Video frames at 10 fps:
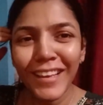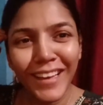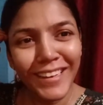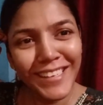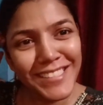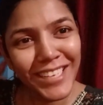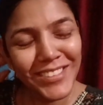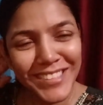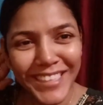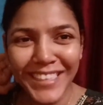हाँ यार
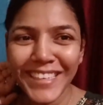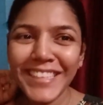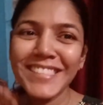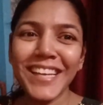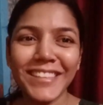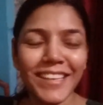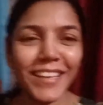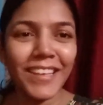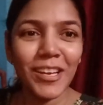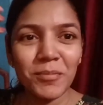कल सात बजे की ट्रेन है कल
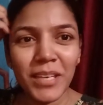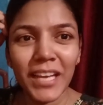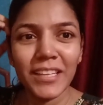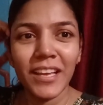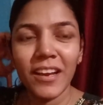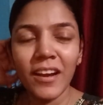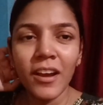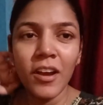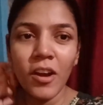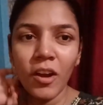सात तारीख है अभी याद
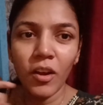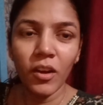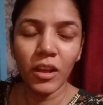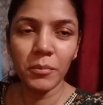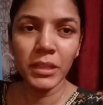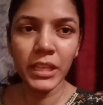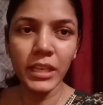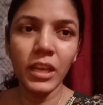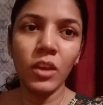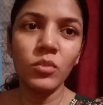आया
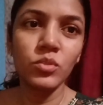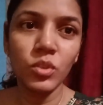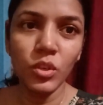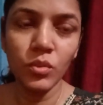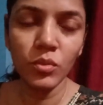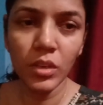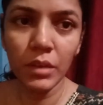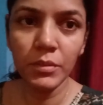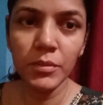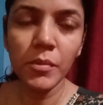और मैं तैयार हो चुकी
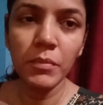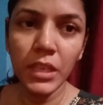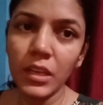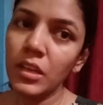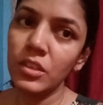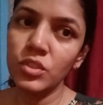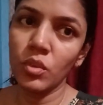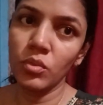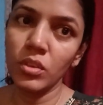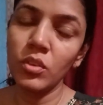हूँ अभी मैं मम्मी के
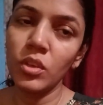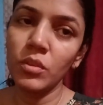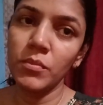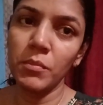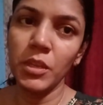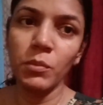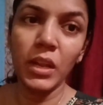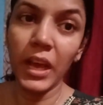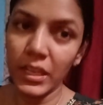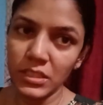घर जाऊँगी क्योंकि
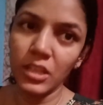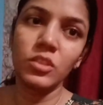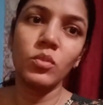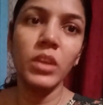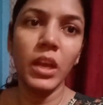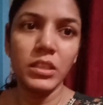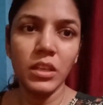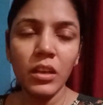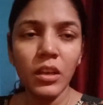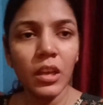मम्मी ने बोला आज रात को
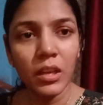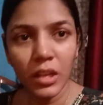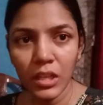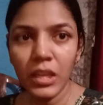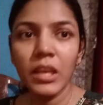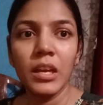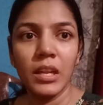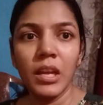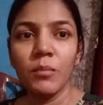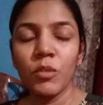ही आ जा कल
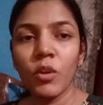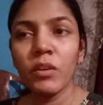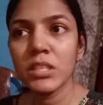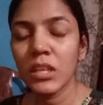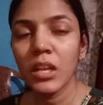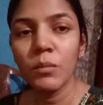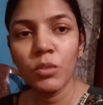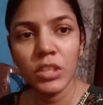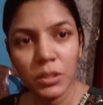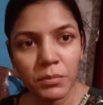निकलना है हम लोग को
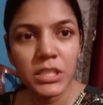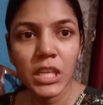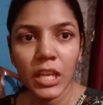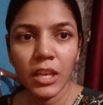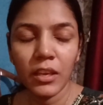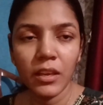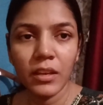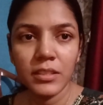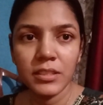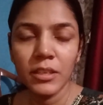वैसे कल हम लोग तीन बजे
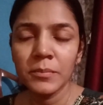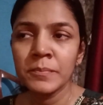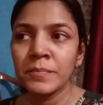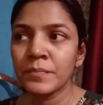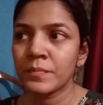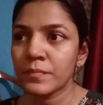निकलेंगे घर से